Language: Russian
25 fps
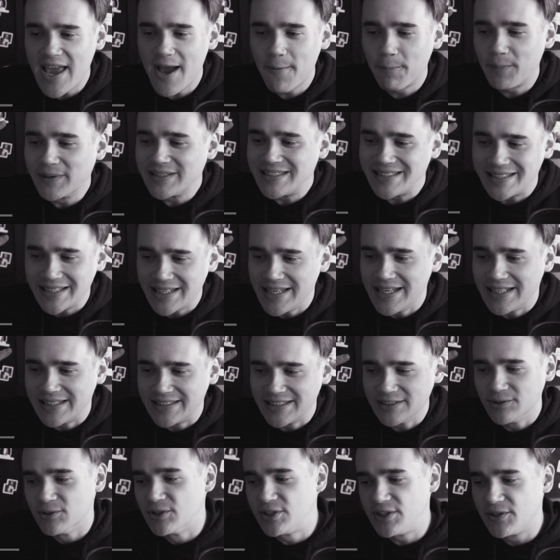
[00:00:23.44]
я
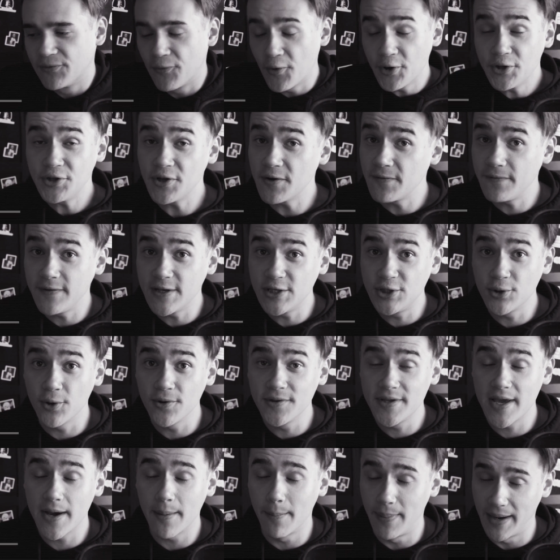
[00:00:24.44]
подстригся, но сегодня
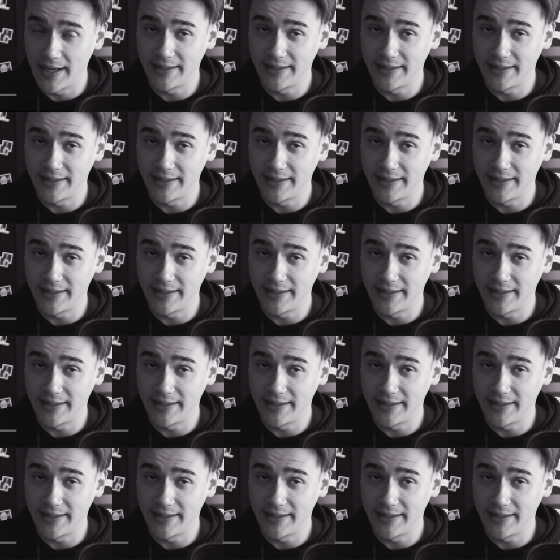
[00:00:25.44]
видео не об